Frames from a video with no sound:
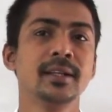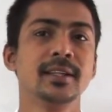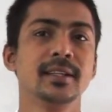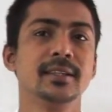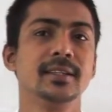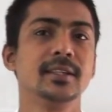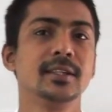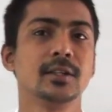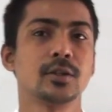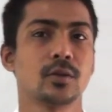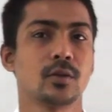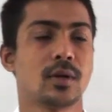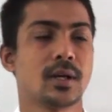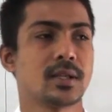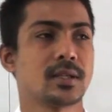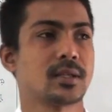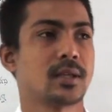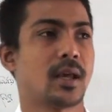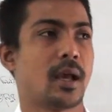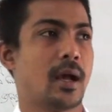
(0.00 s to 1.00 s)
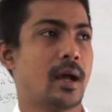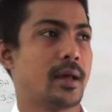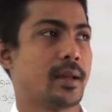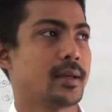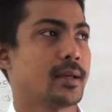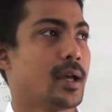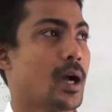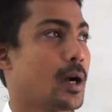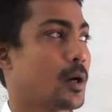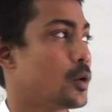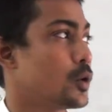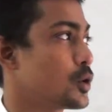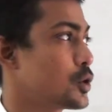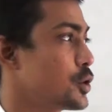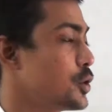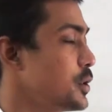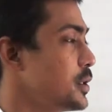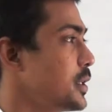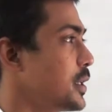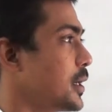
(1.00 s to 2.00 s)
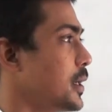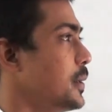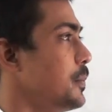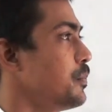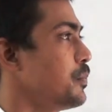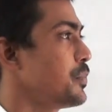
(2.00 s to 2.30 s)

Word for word: নির্দিষ্ট আছে আর এই আকর্ষণটা